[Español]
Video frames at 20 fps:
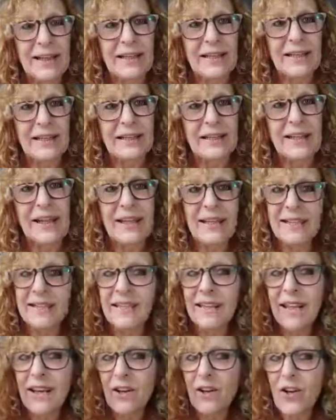el,
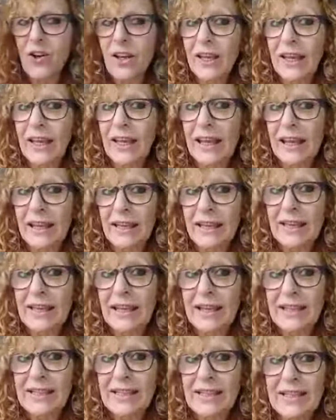cielo, que
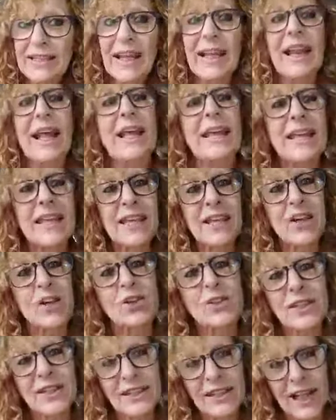quienes están ahí
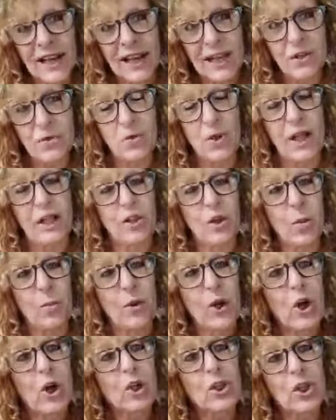nos están ayudando,
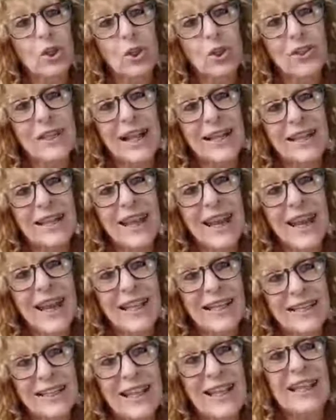pero nosotros aquí en
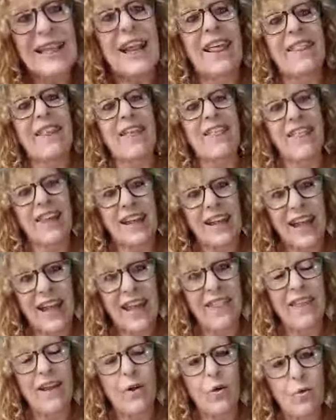la tierra, desde
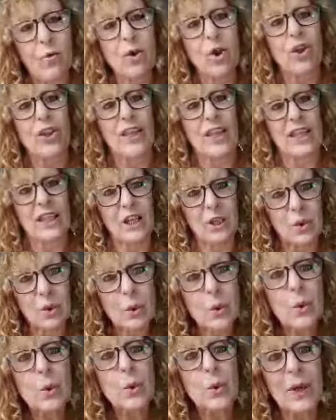cada uno, desde
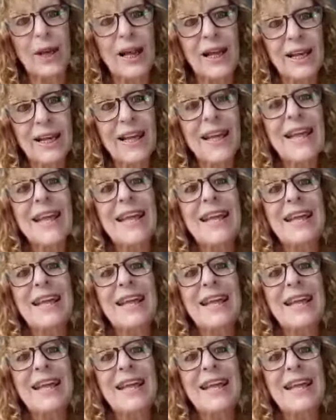su lugar,